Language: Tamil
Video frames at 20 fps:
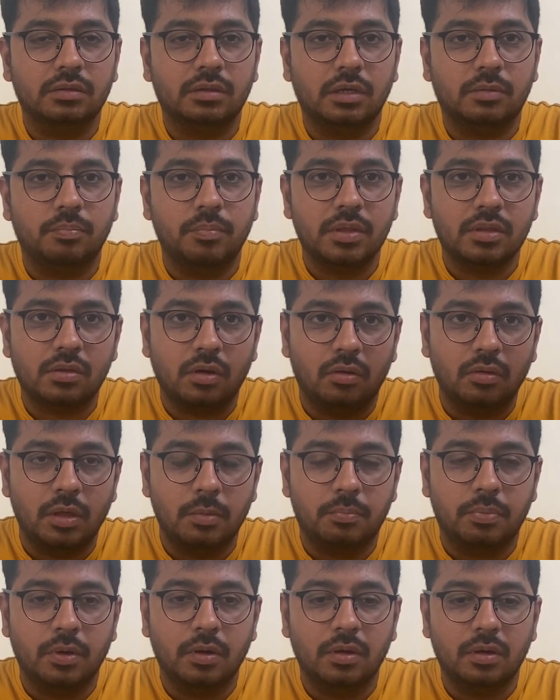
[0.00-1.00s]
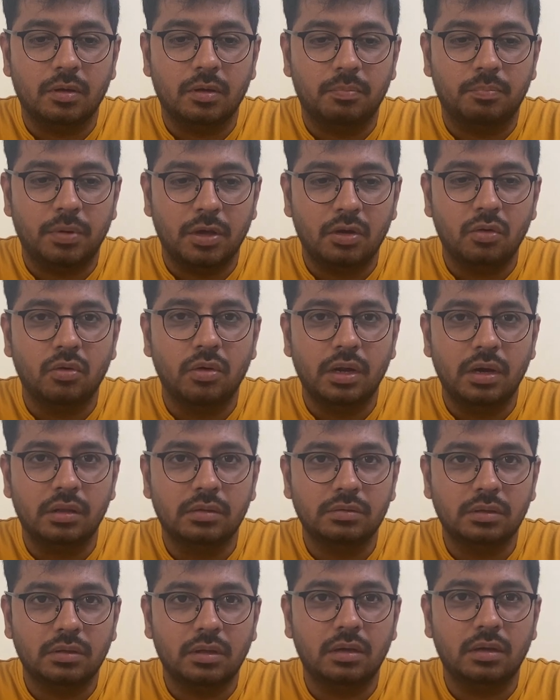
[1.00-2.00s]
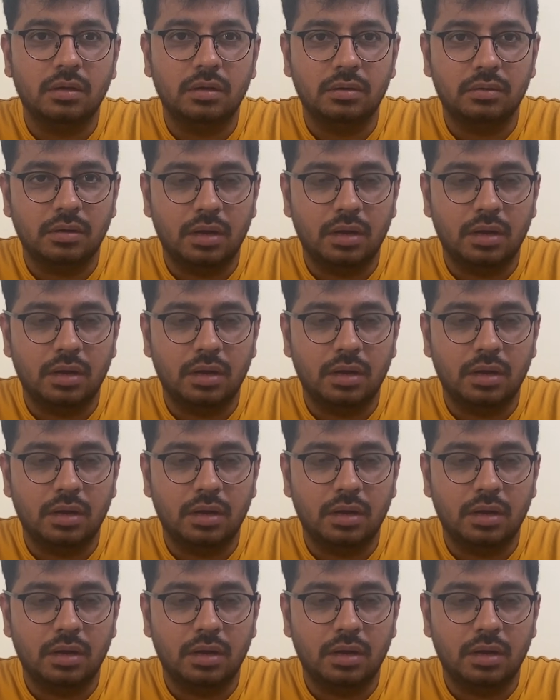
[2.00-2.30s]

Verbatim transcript: தட் மீன்ஸ் அவங்க இப்போ பெருங்குடியிலேருந்து தான்